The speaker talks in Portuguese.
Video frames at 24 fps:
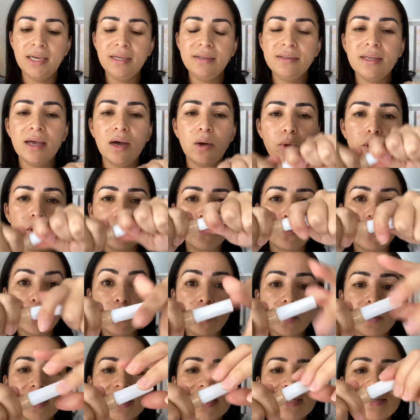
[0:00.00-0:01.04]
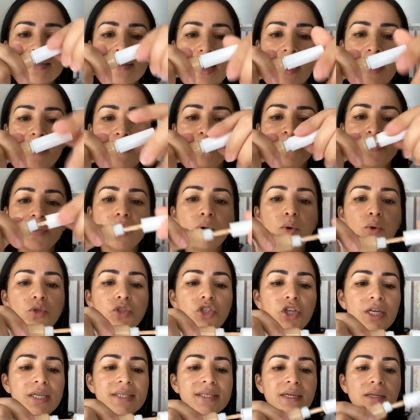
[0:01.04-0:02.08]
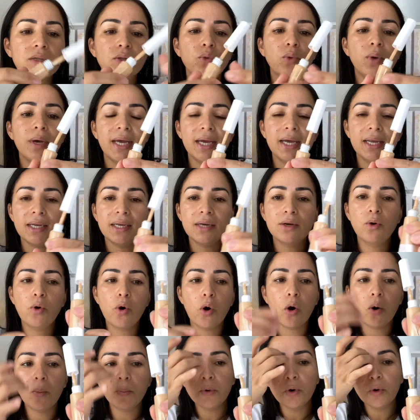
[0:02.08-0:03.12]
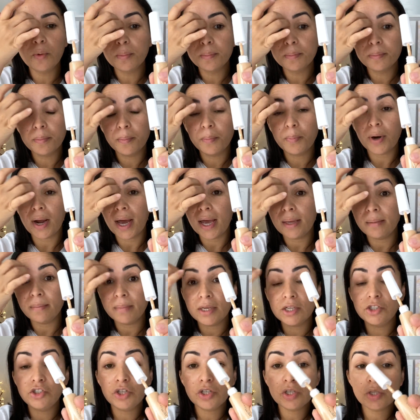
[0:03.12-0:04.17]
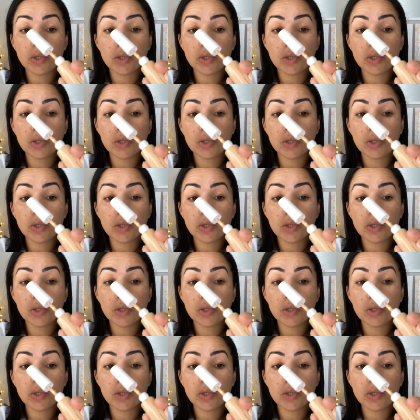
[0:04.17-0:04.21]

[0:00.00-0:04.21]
Então, eu vou começar utilizando ele como primer de